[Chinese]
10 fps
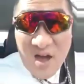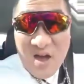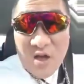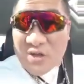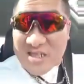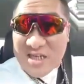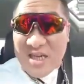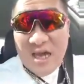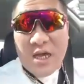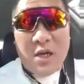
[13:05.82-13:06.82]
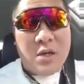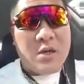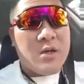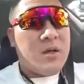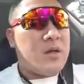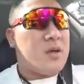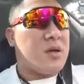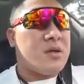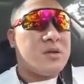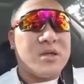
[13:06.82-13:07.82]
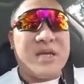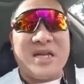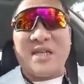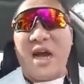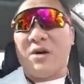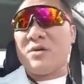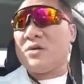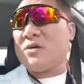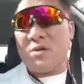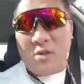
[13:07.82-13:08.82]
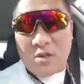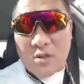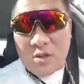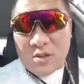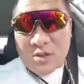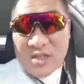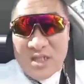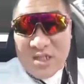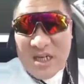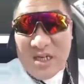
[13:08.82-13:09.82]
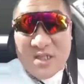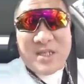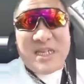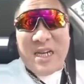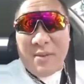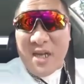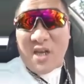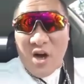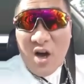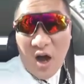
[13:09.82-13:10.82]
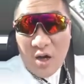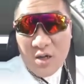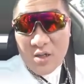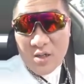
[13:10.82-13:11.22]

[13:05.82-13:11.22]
糕用煎的，这啥小？煎煎米糕哦，